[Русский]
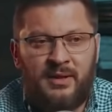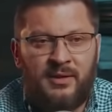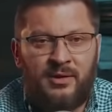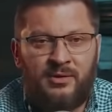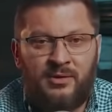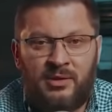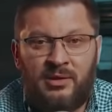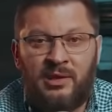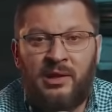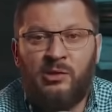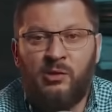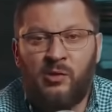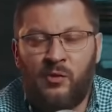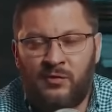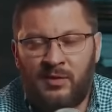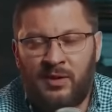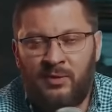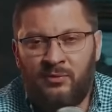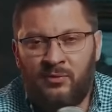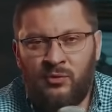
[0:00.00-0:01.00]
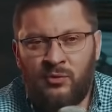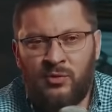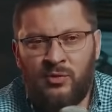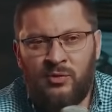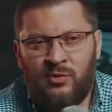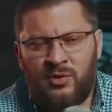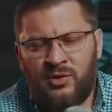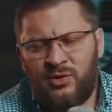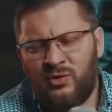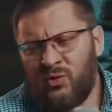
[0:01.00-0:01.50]
И у него долгов там много.
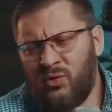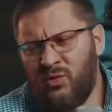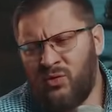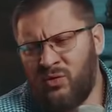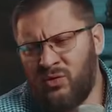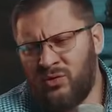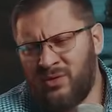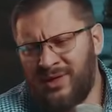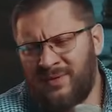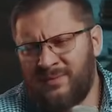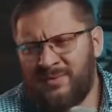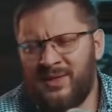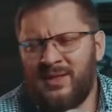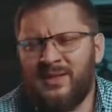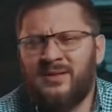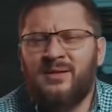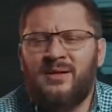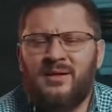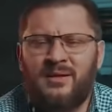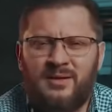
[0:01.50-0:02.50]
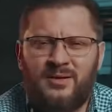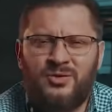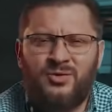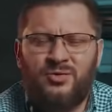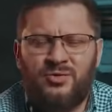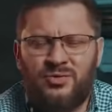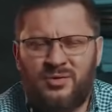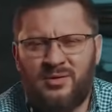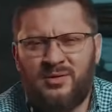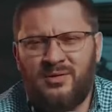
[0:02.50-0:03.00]
Он говорит, о, там несколько
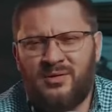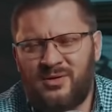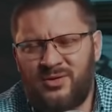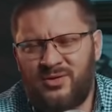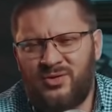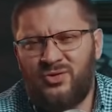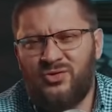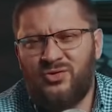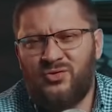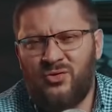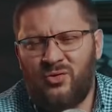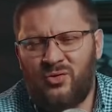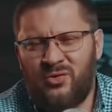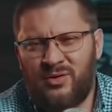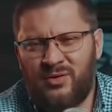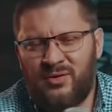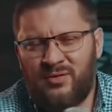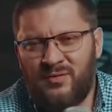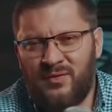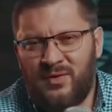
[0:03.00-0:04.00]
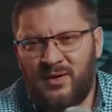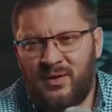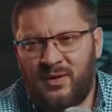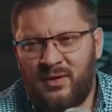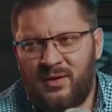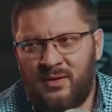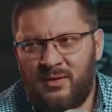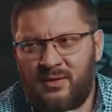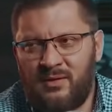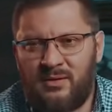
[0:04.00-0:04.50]
сотен тысяч долларов.
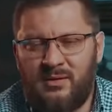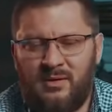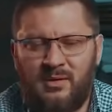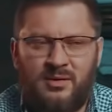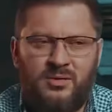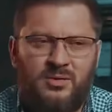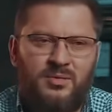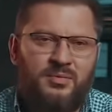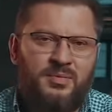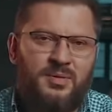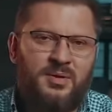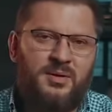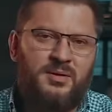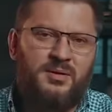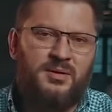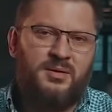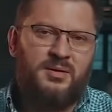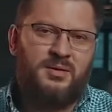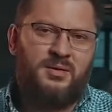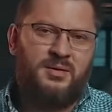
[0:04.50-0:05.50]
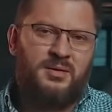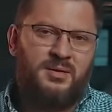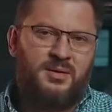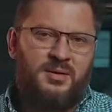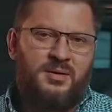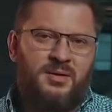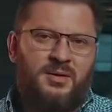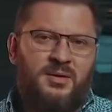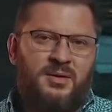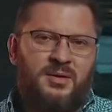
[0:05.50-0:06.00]
Я говорю,
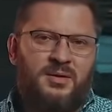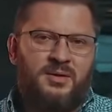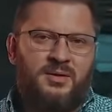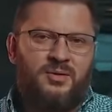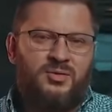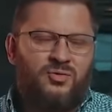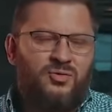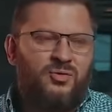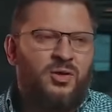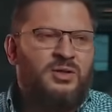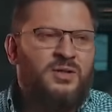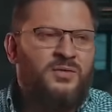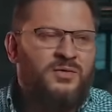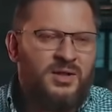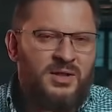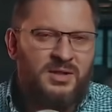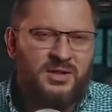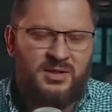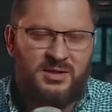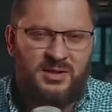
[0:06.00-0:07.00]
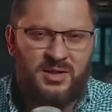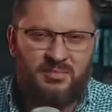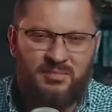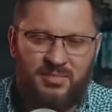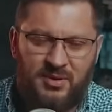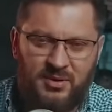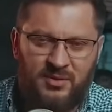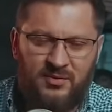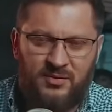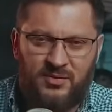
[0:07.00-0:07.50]
Сколько ты в такси
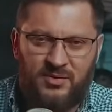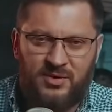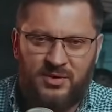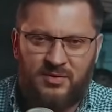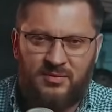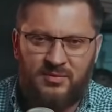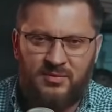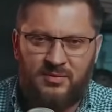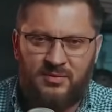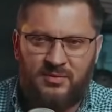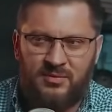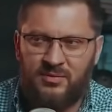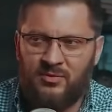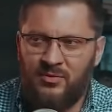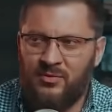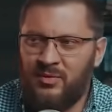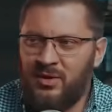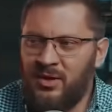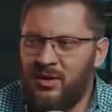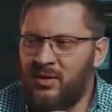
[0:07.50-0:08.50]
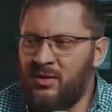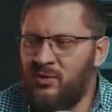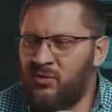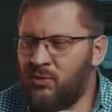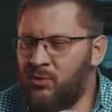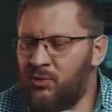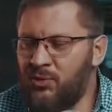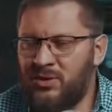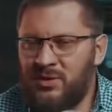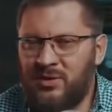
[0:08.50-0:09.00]
зарабатываешь? Ну,
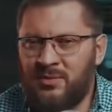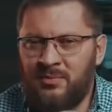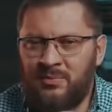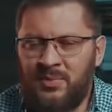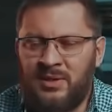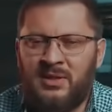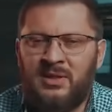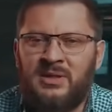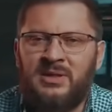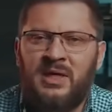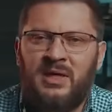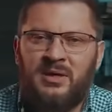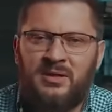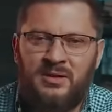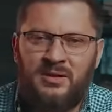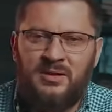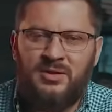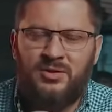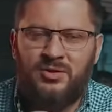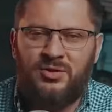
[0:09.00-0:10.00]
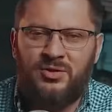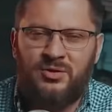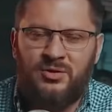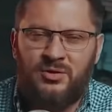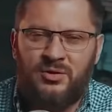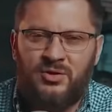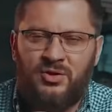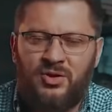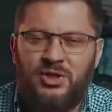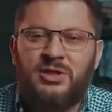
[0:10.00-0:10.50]
ну пусть там 50
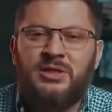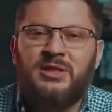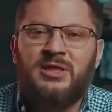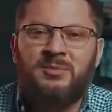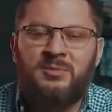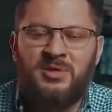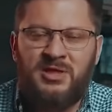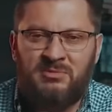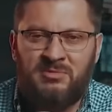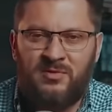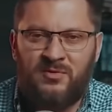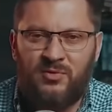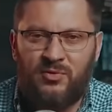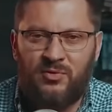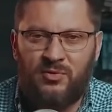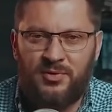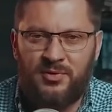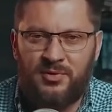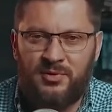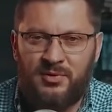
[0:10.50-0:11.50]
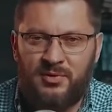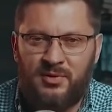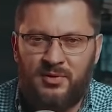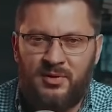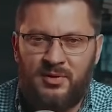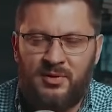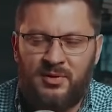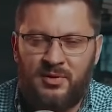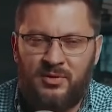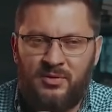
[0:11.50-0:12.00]
тысяч чистыми тебе выходят.
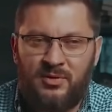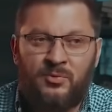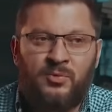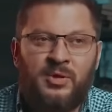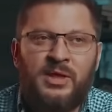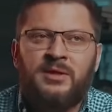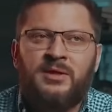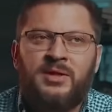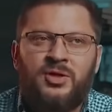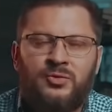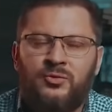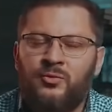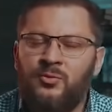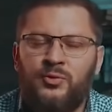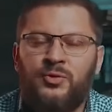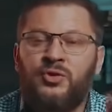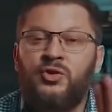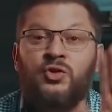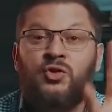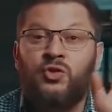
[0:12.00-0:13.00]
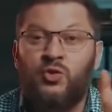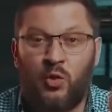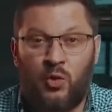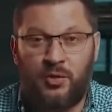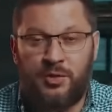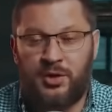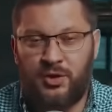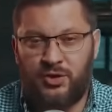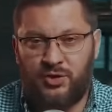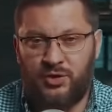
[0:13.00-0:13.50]
Ну, ну, ладно же, ну пусть
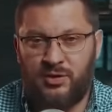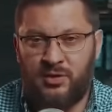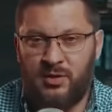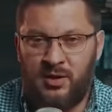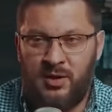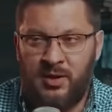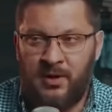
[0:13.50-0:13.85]
100 даже.